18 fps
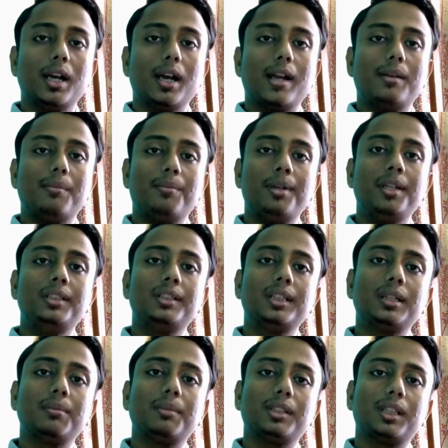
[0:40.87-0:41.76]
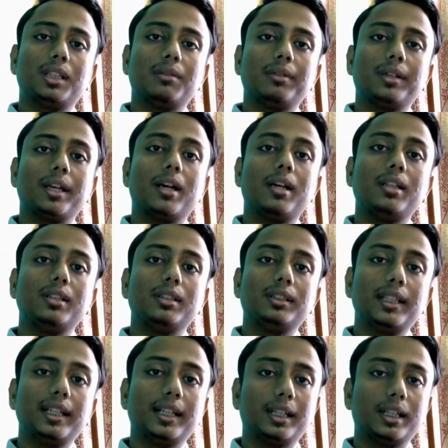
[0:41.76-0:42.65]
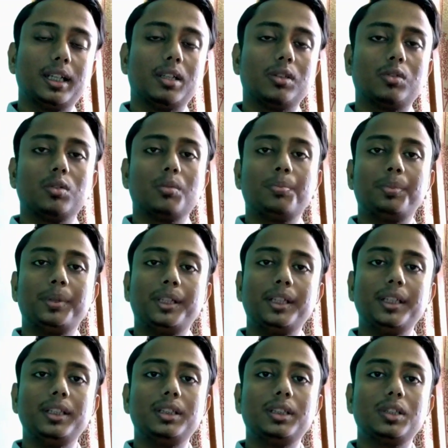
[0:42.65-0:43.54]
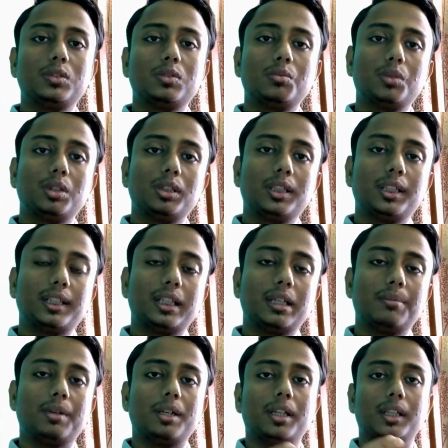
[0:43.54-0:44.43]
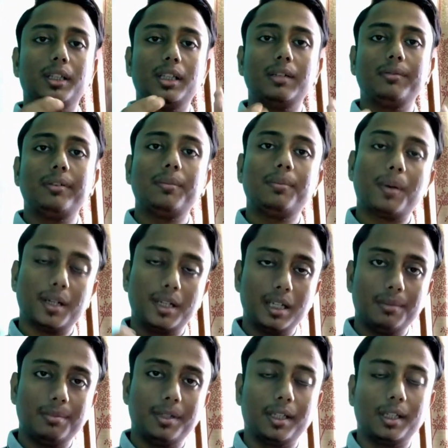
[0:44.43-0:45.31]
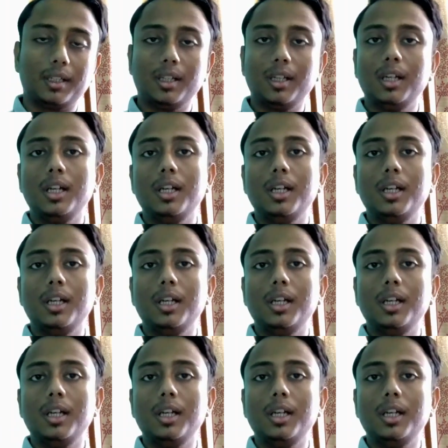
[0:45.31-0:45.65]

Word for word: एंड विज़न मतलब क्या देखना तो फिर से तुमको देखना पड़ेगा या फिर पढ़ना पड़ेगा